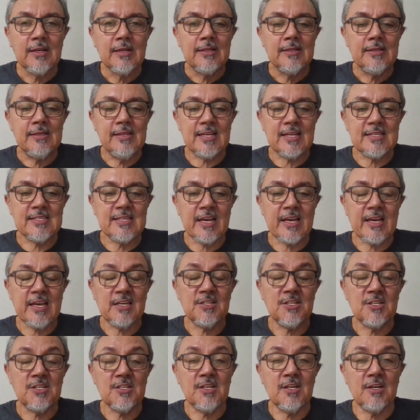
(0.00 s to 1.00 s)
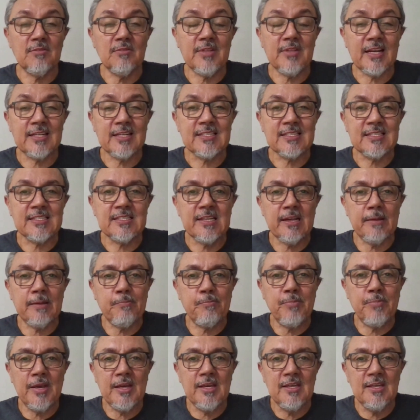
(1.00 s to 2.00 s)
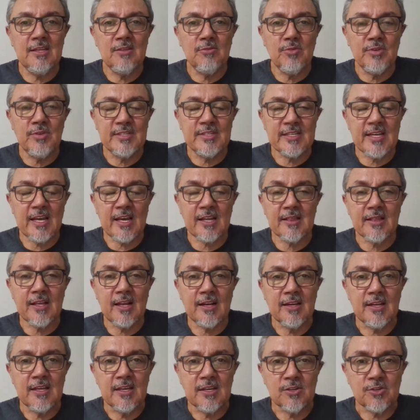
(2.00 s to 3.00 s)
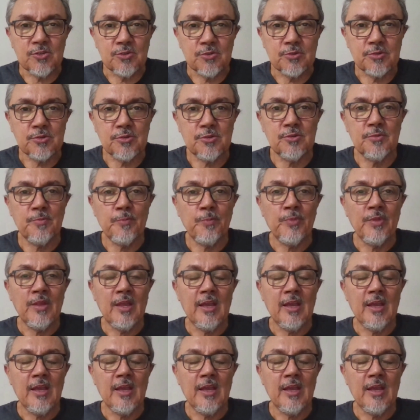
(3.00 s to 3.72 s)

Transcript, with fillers: dessa questão da CPI dos sertanejos.